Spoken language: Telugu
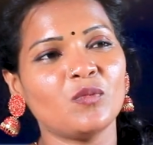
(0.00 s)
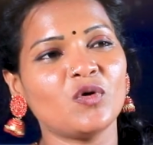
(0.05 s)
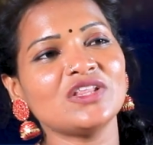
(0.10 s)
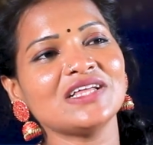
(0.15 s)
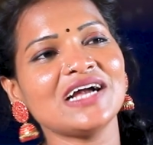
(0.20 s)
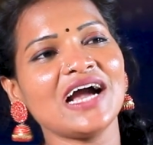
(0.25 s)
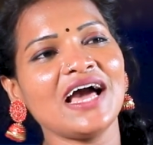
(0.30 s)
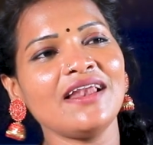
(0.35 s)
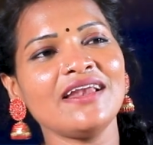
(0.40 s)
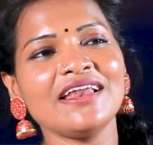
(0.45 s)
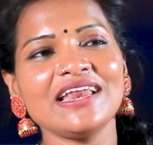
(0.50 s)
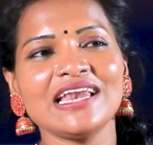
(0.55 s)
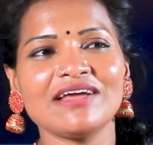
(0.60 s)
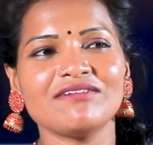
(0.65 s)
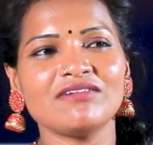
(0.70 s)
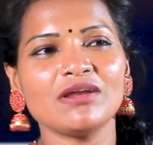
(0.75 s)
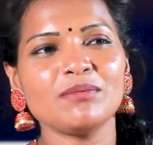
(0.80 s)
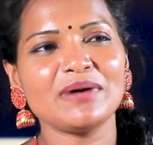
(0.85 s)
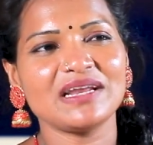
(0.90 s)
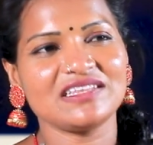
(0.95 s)
మోదగాలని
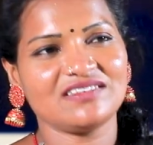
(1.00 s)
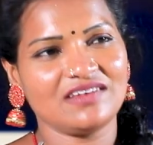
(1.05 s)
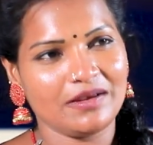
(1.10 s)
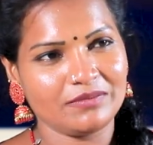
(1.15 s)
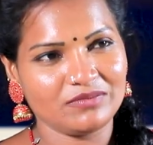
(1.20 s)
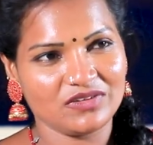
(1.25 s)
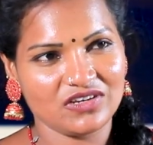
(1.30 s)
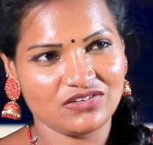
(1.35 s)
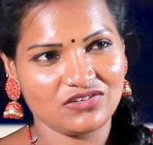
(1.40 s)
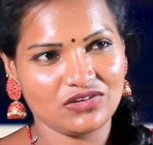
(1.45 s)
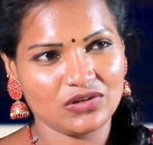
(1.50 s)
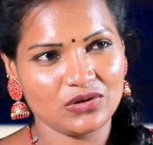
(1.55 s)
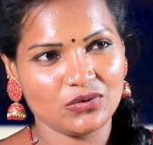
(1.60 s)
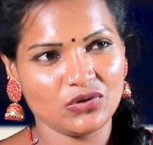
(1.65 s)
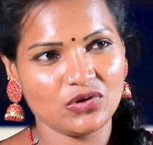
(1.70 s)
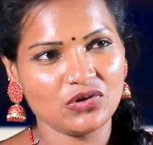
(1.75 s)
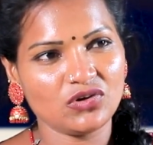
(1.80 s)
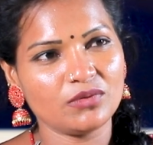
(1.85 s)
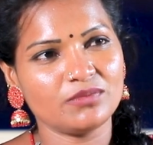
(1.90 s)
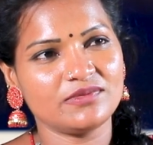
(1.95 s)
ఎవరు పరిచయం చేసిర్రు
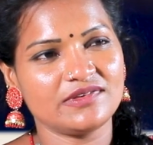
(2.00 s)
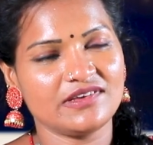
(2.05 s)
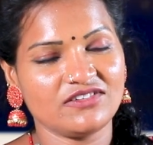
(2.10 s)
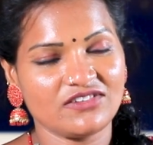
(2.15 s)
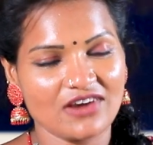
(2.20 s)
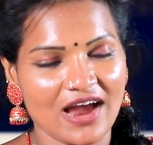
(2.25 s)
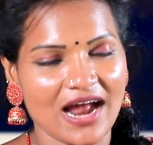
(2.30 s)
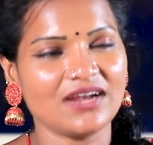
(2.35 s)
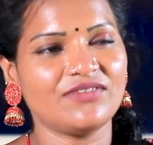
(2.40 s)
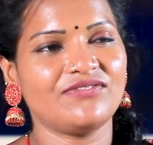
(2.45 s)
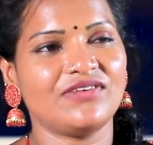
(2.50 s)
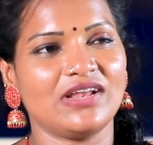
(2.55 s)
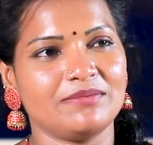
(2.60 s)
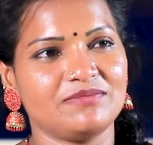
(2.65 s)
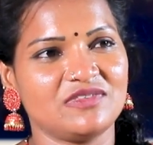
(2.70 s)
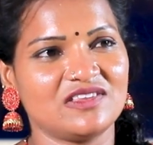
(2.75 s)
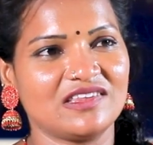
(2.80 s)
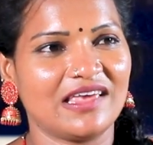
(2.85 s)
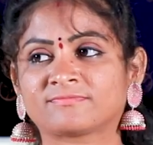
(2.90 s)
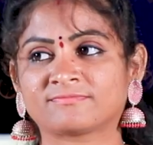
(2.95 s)
యూట్యూబ్ షార్ట్
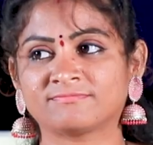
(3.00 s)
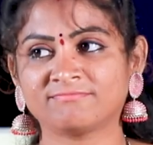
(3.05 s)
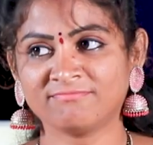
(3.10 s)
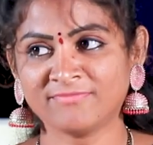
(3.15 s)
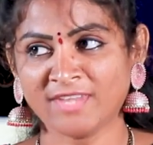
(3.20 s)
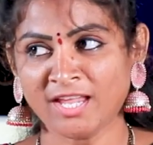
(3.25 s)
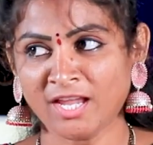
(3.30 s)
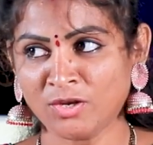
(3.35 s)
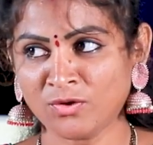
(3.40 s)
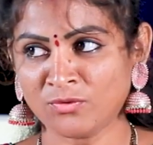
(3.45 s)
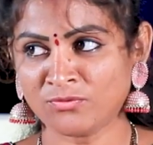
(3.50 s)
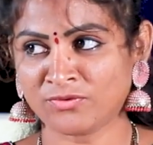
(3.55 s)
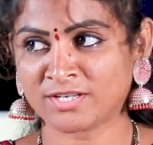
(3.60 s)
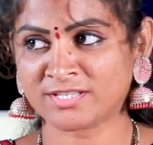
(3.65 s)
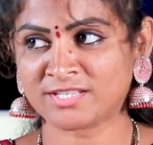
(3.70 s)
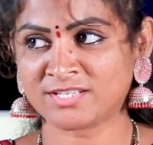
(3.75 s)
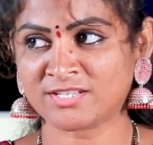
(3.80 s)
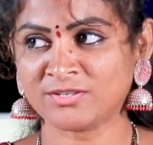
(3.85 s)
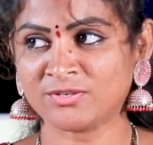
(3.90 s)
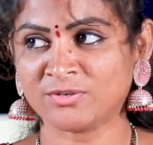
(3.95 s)
ఫిలిమ్స్ నేను
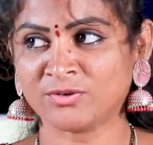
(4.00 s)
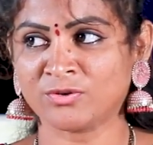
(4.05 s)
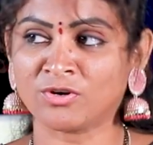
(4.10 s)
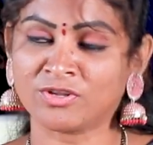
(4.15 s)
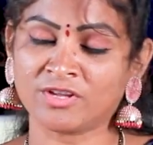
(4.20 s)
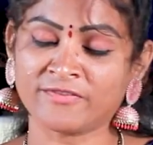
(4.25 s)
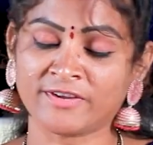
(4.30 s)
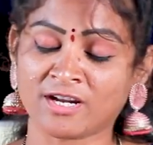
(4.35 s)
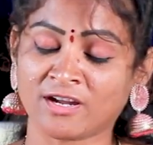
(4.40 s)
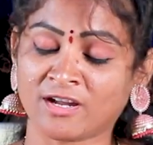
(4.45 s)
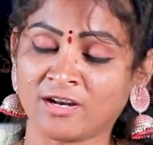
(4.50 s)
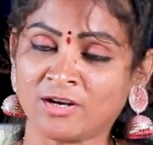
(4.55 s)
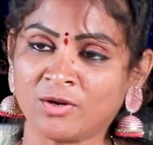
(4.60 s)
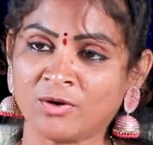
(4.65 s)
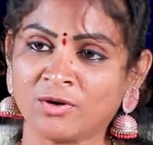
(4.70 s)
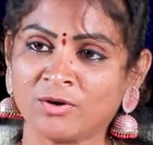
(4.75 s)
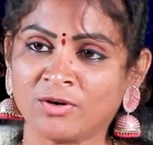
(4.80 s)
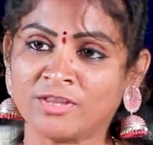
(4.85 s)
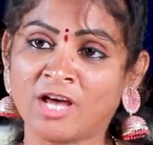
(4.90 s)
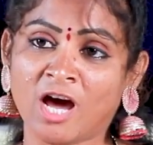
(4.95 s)
ఫస్ట్
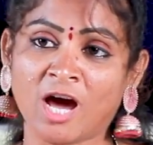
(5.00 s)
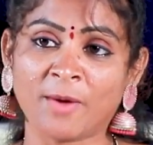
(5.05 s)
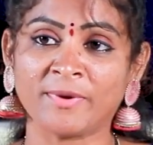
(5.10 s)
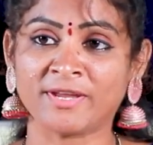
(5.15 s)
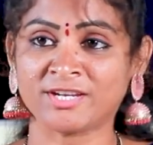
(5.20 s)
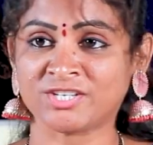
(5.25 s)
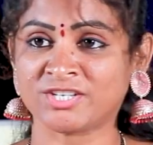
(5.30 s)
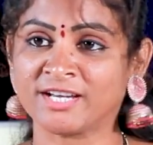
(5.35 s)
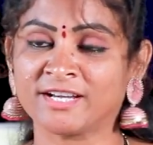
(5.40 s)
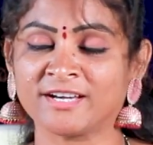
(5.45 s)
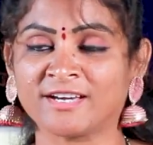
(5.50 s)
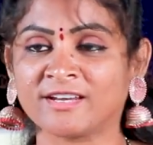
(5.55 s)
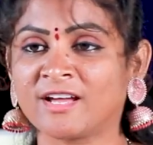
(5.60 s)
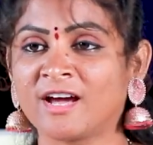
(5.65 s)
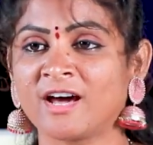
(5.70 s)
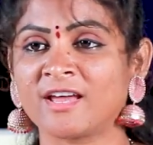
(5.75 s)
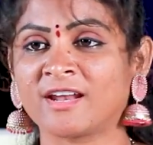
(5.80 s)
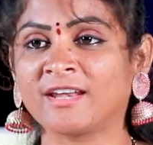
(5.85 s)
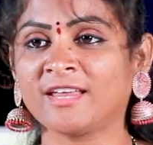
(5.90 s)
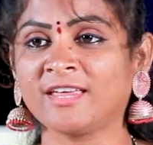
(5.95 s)
గోదావరికంలో దామరి శంకర్
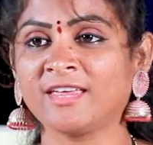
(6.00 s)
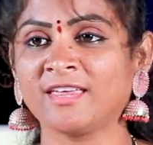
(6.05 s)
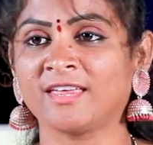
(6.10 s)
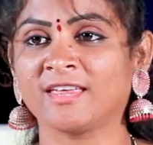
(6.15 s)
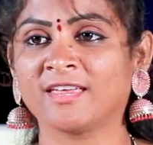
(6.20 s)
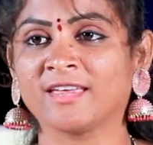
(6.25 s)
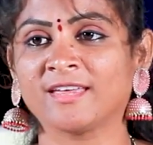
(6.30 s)
గారని